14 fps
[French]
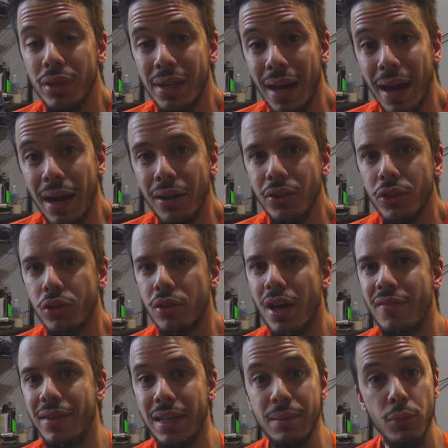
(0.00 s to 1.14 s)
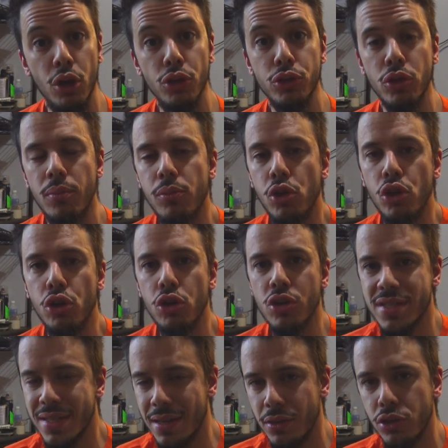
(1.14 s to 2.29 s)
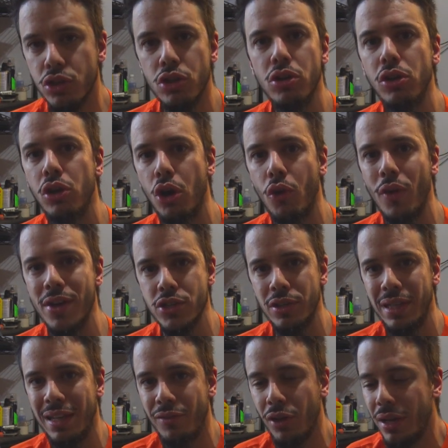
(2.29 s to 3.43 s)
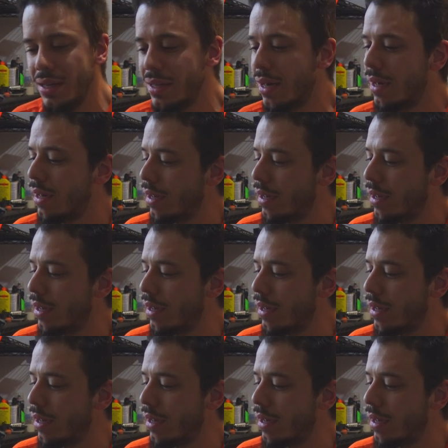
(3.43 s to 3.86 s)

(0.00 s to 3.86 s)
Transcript: grande avec les modes comme le 5K, le Horizon Leveling,